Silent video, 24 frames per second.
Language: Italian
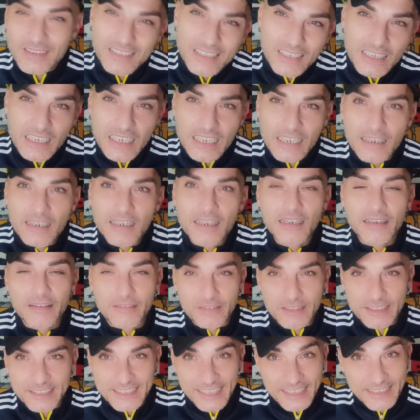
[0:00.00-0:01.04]
Sì,
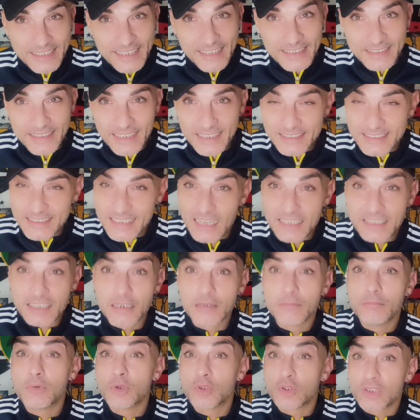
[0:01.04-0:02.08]
vi siete intascati
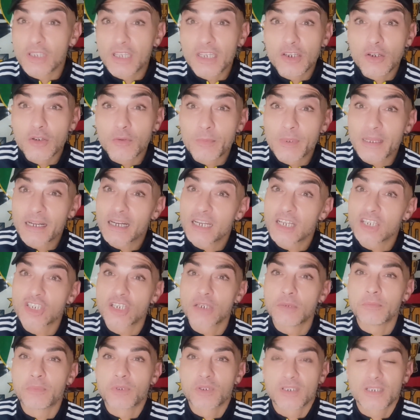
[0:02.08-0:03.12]
il bottino per la
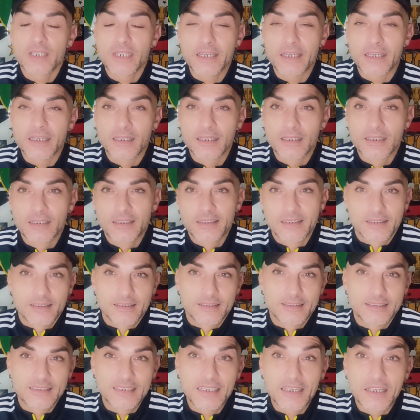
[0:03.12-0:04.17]
Champions League,
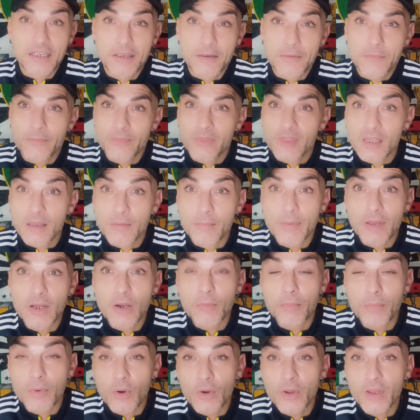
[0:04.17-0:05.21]
sì,
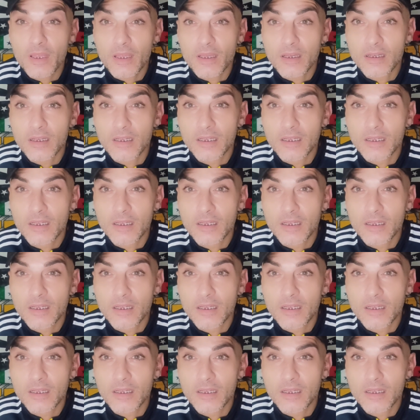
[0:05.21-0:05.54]
però poi